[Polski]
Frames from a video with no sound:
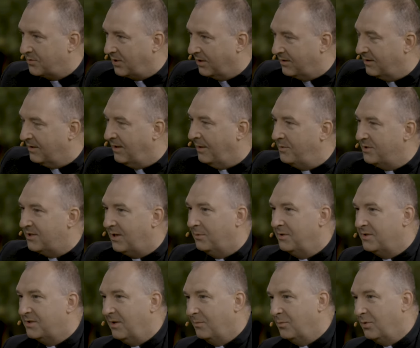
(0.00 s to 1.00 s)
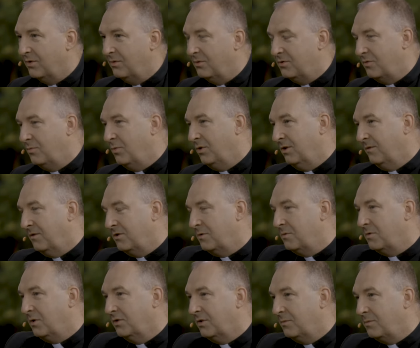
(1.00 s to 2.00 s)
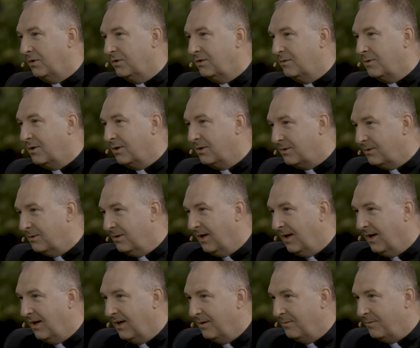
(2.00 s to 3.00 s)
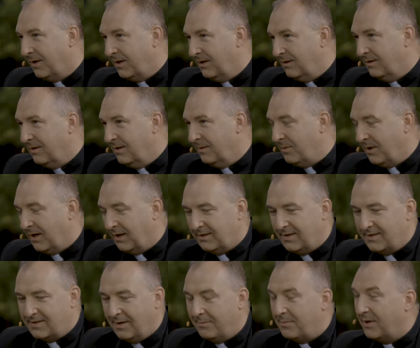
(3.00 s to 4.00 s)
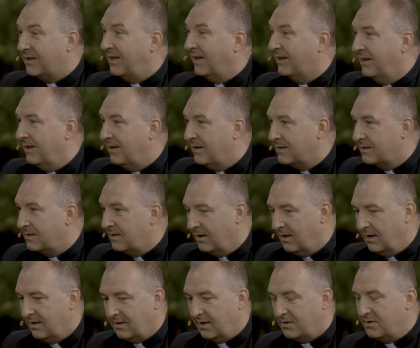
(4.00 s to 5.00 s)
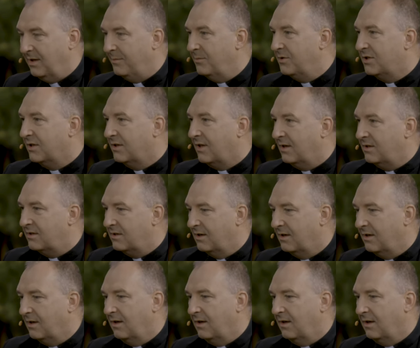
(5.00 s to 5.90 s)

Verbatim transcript: Na przykład napisał list do ludzi młodych w 85 roku, par, y, Semper, taki list. Zaczynamy czytać.